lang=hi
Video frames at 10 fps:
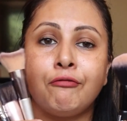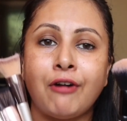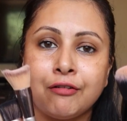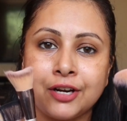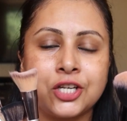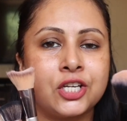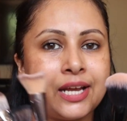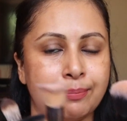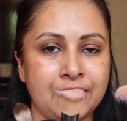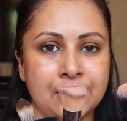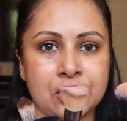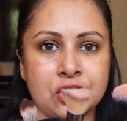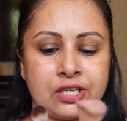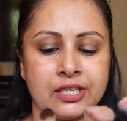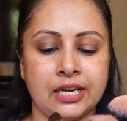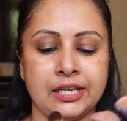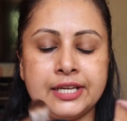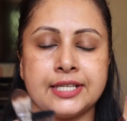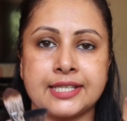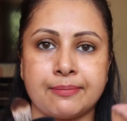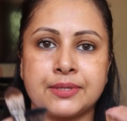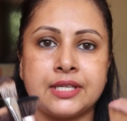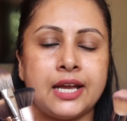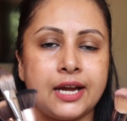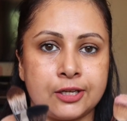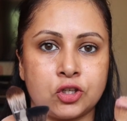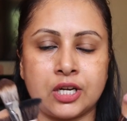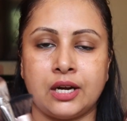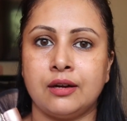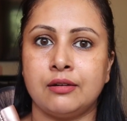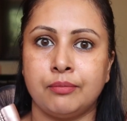फाउंडेशन एप्लीकेशन के लिए सबसे अच्छा